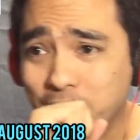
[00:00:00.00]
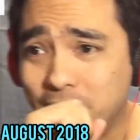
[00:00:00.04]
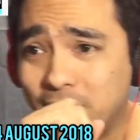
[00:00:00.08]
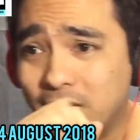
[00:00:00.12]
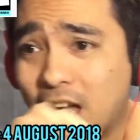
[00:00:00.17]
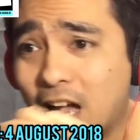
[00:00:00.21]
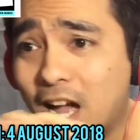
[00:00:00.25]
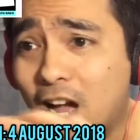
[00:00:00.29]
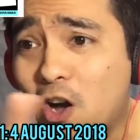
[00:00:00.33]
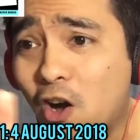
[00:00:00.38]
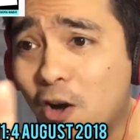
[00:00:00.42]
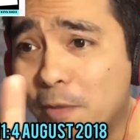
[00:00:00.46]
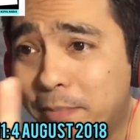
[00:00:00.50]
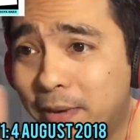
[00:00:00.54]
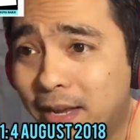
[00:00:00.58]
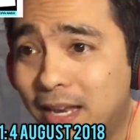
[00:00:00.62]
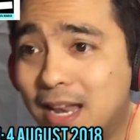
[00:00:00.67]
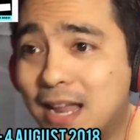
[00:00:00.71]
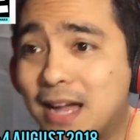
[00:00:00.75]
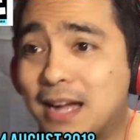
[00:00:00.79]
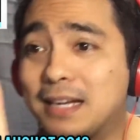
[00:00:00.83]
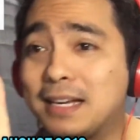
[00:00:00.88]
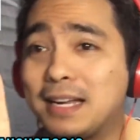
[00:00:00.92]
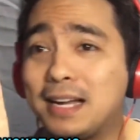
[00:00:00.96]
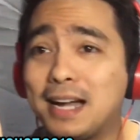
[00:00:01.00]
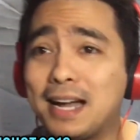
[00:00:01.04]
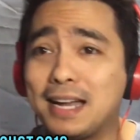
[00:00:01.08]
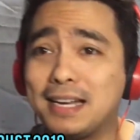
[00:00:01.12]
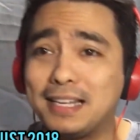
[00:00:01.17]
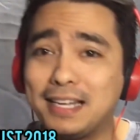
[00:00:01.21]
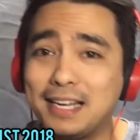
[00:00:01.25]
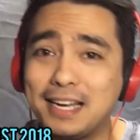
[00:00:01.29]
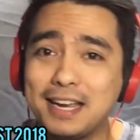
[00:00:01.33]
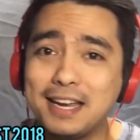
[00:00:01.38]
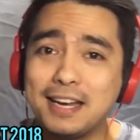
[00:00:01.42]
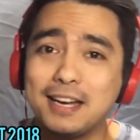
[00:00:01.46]
kaka-open lang ng
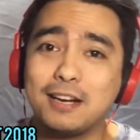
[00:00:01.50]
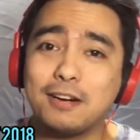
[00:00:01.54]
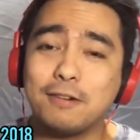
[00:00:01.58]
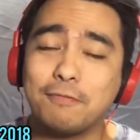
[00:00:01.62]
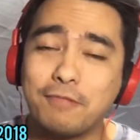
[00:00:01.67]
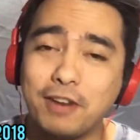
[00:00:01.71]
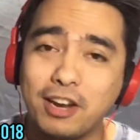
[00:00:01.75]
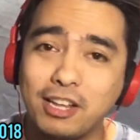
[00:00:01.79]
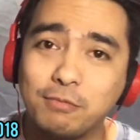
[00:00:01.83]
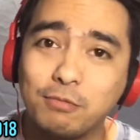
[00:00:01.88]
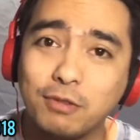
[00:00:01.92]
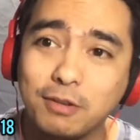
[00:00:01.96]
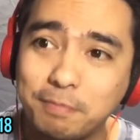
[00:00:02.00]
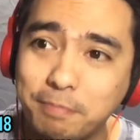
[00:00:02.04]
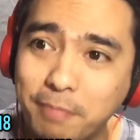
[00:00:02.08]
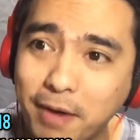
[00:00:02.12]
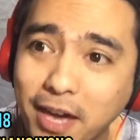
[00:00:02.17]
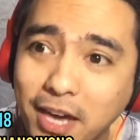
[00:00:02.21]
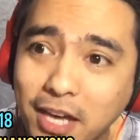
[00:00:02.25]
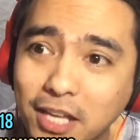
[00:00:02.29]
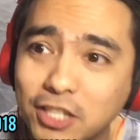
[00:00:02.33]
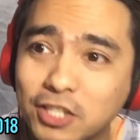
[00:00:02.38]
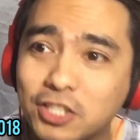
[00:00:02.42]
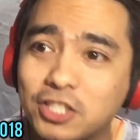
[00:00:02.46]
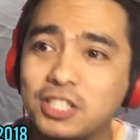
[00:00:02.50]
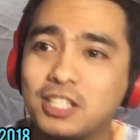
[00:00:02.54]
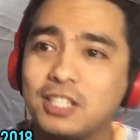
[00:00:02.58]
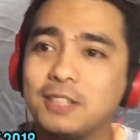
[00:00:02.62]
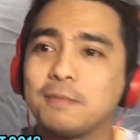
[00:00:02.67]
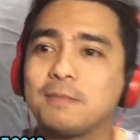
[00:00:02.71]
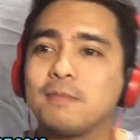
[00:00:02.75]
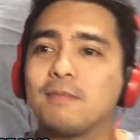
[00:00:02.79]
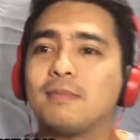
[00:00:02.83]
kanilang Facebook page